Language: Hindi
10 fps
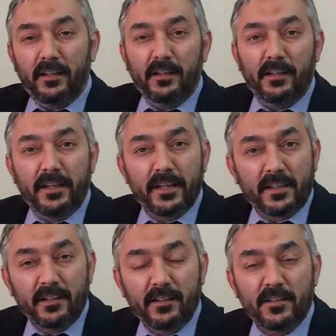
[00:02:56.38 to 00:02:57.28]

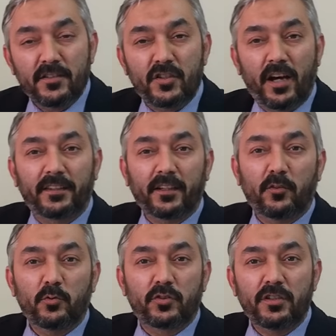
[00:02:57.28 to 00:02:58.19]
लेकिन जहाँ तक
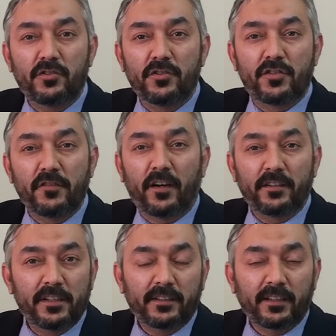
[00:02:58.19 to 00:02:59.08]
उसकी जिनसी
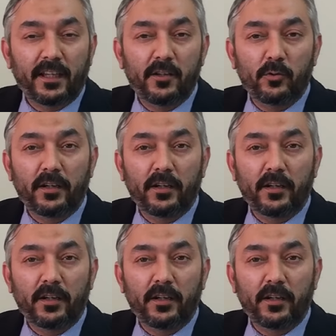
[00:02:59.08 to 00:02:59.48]
इफादियत का ताल्लुक